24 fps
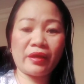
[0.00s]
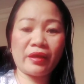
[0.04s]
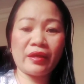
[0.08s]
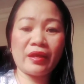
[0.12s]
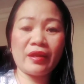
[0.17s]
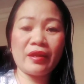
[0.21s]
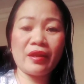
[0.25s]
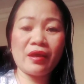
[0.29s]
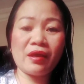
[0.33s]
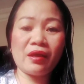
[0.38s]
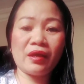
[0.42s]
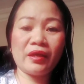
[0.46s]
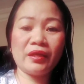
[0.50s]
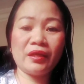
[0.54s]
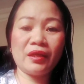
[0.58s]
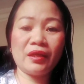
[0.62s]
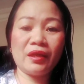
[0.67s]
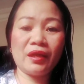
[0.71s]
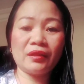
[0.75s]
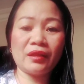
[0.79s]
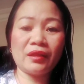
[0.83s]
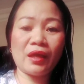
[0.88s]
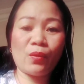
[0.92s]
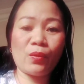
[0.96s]
ayan na,
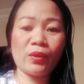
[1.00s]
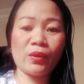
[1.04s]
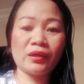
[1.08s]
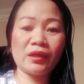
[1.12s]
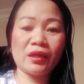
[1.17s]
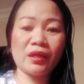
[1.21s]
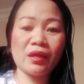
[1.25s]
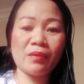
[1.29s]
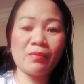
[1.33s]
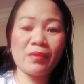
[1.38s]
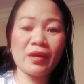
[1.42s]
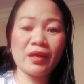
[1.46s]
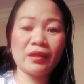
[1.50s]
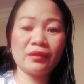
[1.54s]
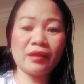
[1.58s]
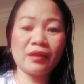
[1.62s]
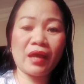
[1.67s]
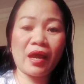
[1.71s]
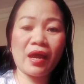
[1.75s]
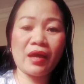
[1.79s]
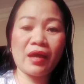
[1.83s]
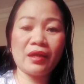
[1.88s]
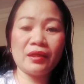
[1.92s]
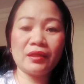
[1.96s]
ayan na, tawag na naman,
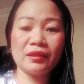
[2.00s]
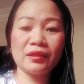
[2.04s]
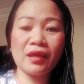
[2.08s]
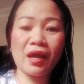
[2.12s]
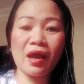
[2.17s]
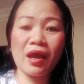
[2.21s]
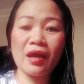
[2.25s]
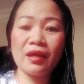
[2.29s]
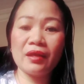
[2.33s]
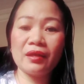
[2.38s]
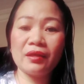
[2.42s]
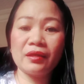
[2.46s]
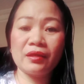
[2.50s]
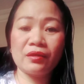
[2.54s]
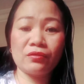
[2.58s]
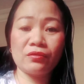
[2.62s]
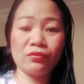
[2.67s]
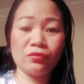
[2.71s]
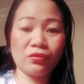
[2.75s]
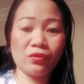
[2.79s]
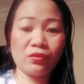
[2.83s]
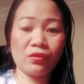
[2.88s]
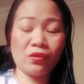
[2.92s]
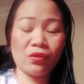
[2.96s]
taali, taali.
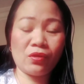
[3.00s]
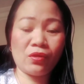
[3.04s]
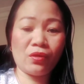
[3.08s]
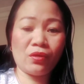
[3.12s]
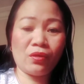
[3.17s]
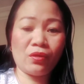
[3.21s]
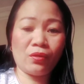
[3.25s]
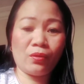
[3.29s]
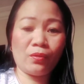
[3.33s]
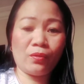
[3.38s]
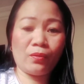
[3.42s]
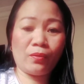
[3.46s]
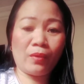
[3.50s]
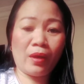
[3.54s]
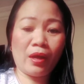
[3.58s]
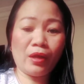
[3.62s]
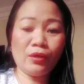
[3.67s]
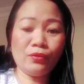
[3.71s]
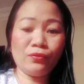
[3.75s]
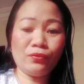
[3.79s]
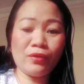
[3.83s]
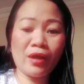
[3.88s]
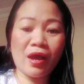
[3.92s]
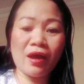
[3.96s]
Oh.
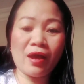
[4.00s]
Paano na?